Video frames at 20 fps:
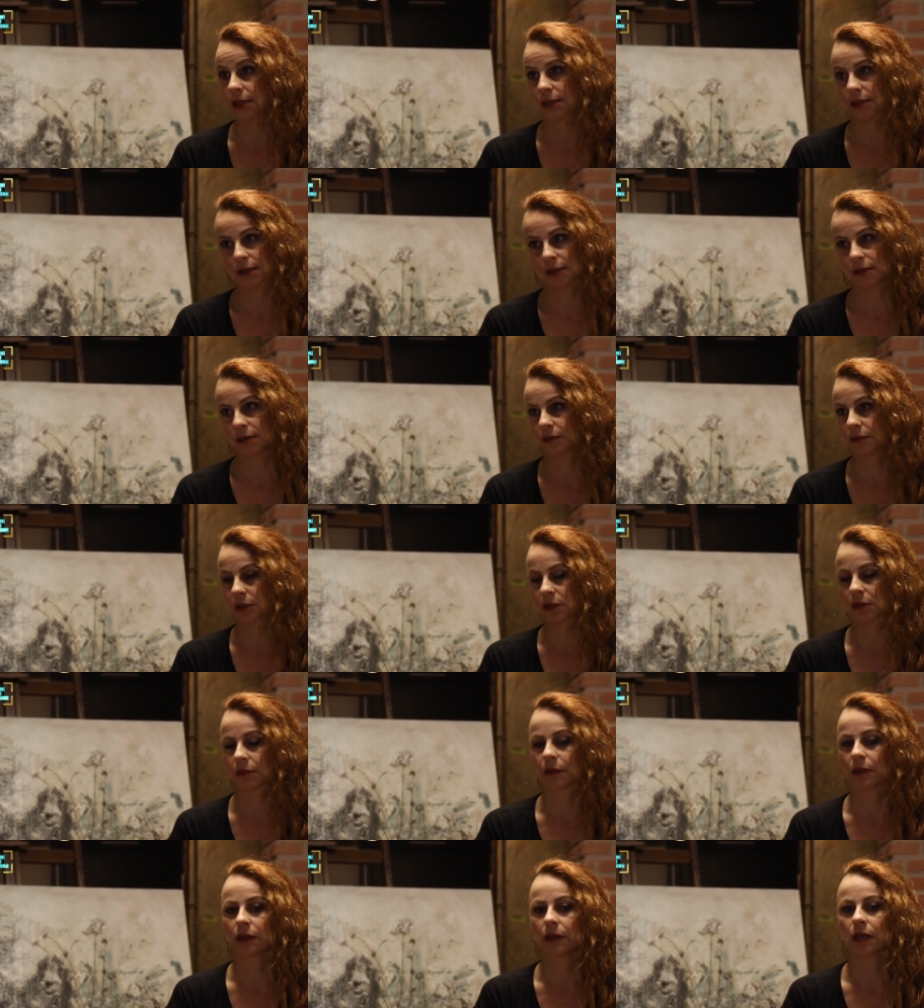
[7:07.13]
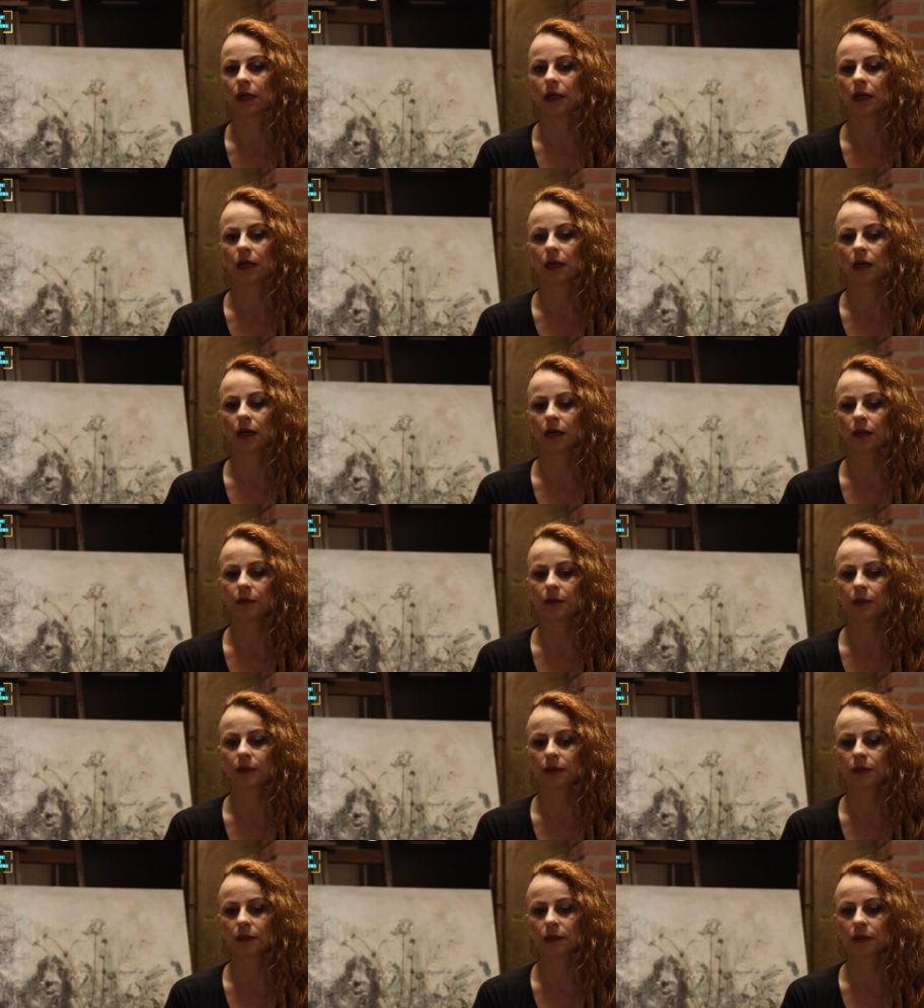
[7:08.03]
Kıyasladığımız zaman.
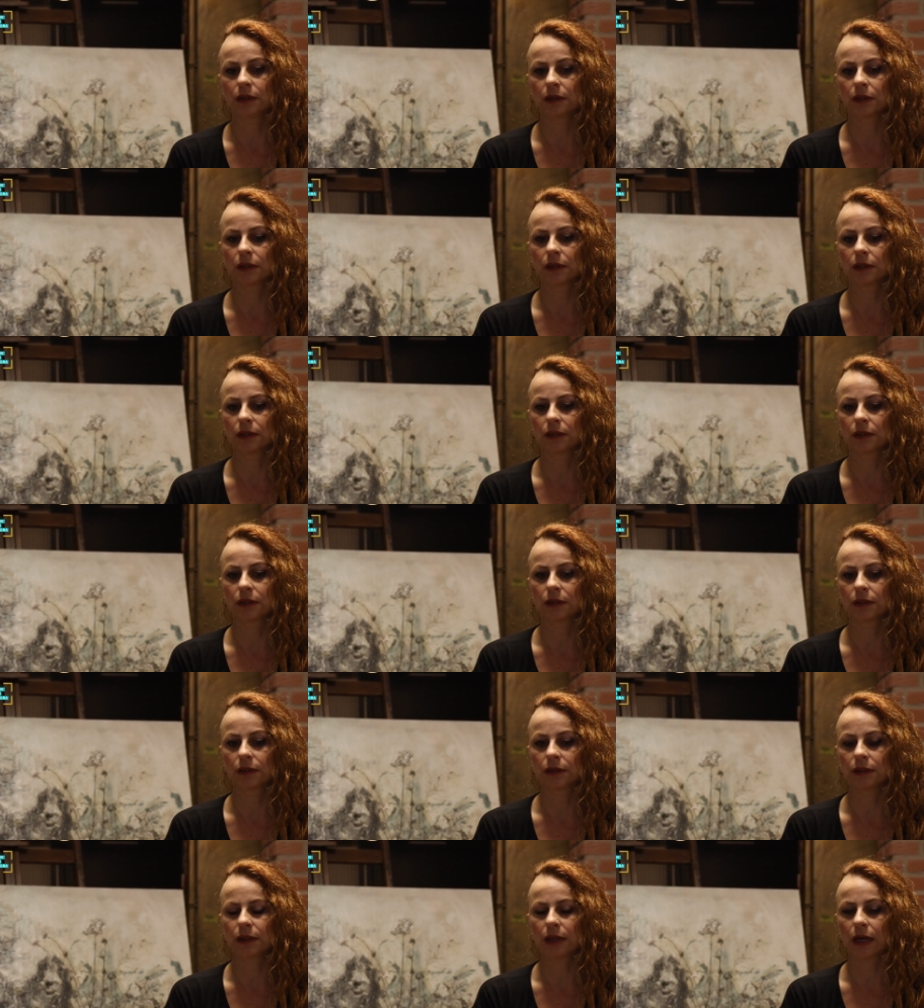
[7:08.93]
Ama e,